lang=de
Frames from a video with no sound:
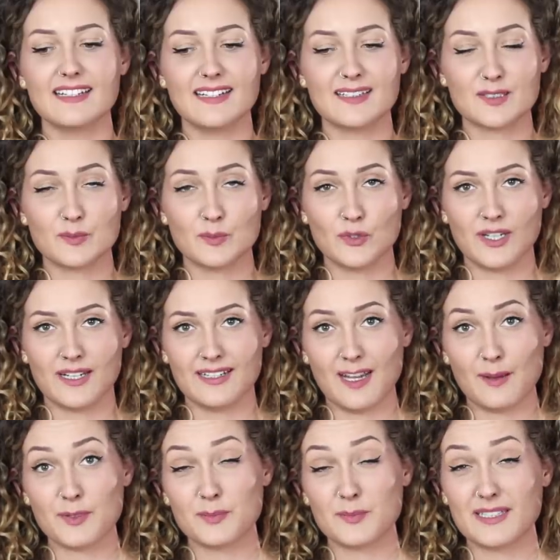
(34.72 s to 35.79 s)
In den letzten
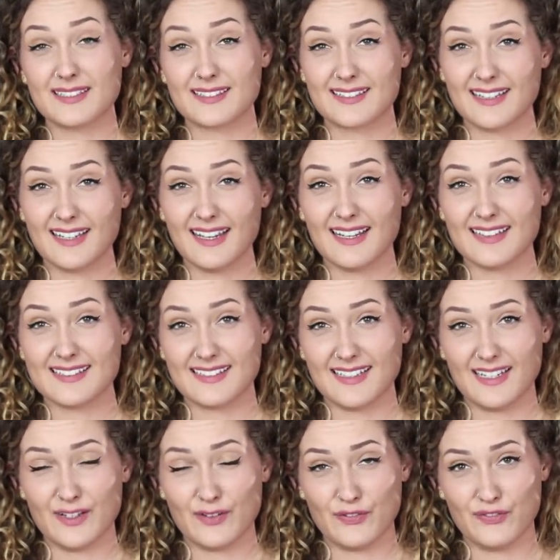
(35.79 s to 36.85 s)
Monaten habe ich mich sehr,
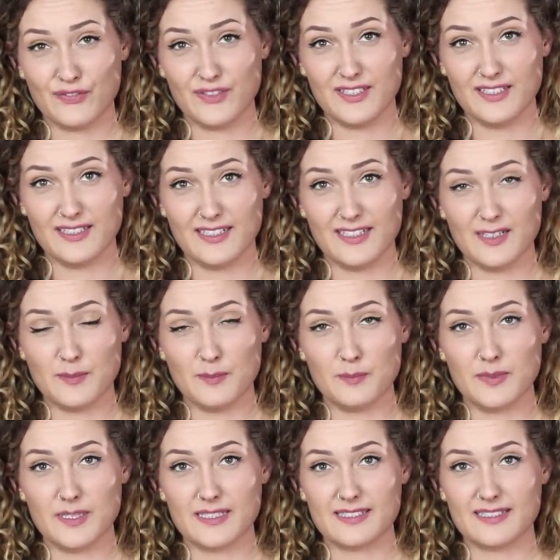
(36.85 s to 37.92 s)
sehr viel
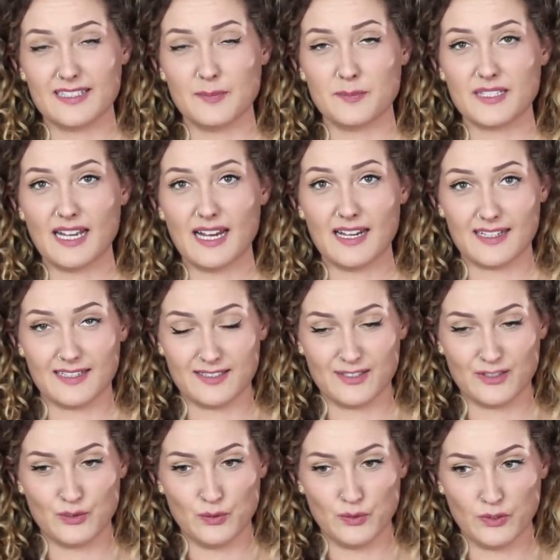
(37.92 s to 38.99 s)
mit dem
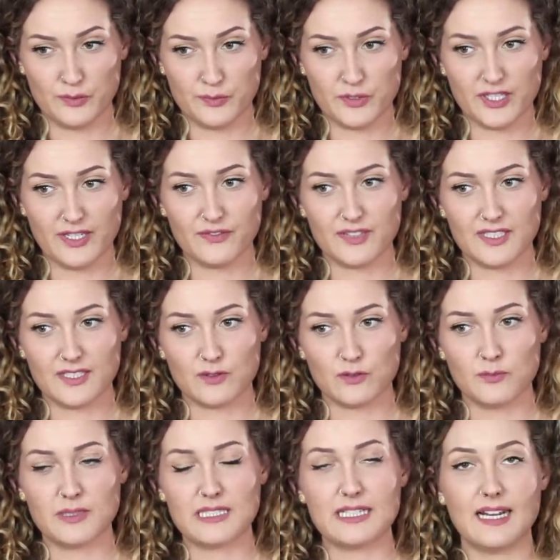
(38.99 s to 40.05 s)
Jahreszyklus
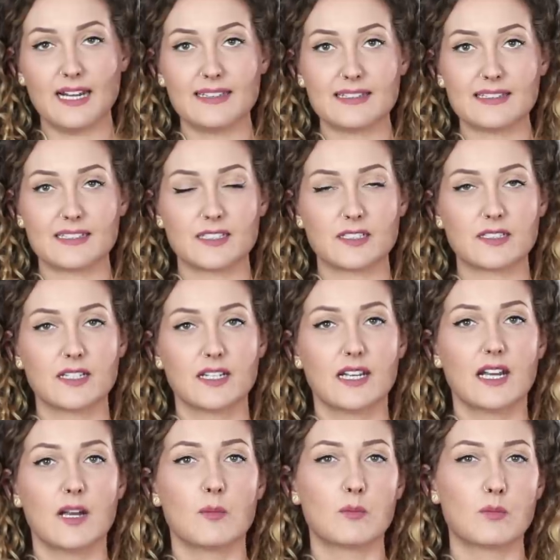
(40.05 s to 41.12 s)
beschäftigt und mit den einzelnen
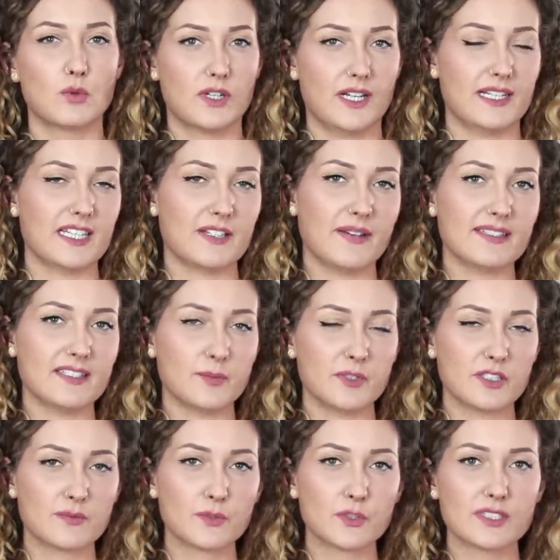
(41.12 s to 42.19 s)
Monaten. Ich weiß nicht,
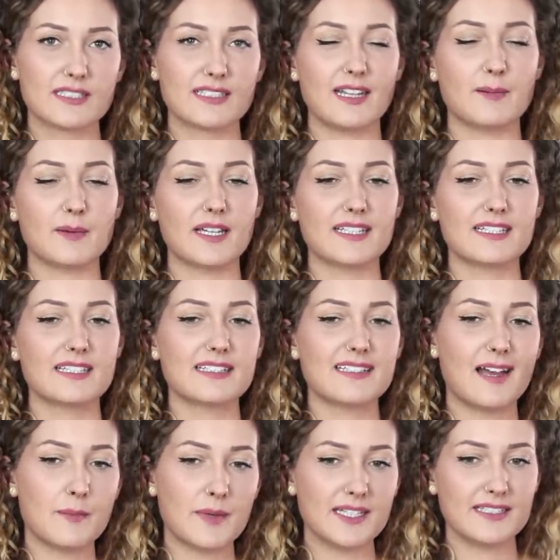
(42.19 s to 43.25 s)
ob ihr es wusstet, aber in
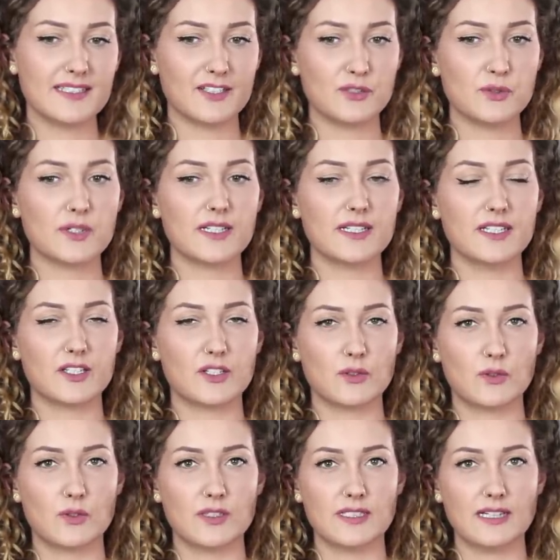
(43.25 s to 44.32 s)
den damaligen
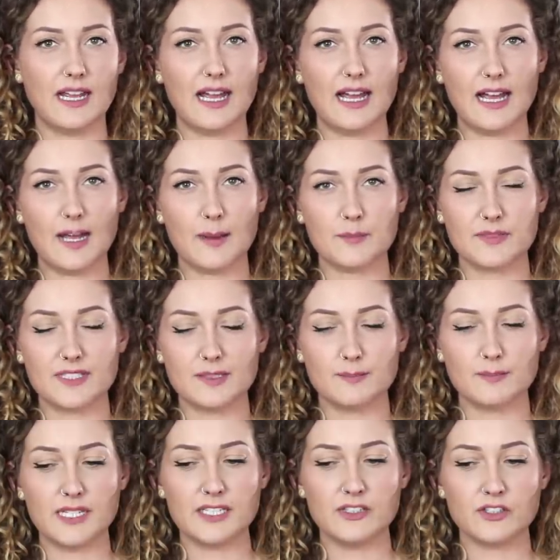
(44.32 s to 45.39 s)
Naturreligionen haben die
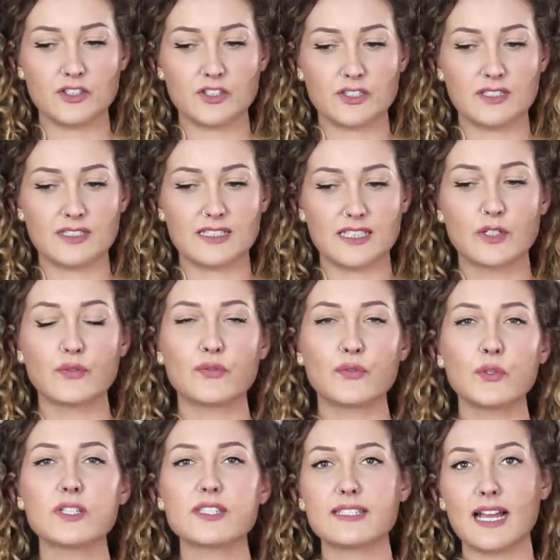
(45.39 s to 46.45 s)
Menschen die
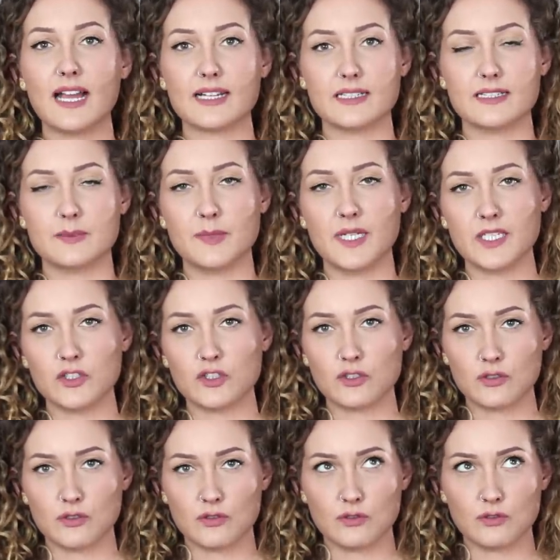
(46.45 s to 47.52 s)
Gefühlslage des
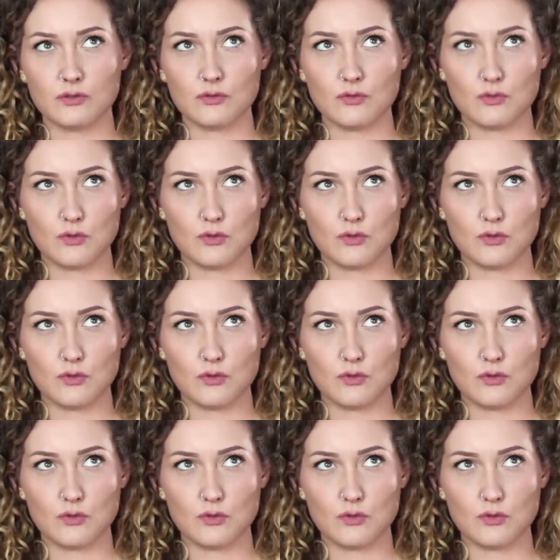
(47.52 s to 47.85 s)
Menschen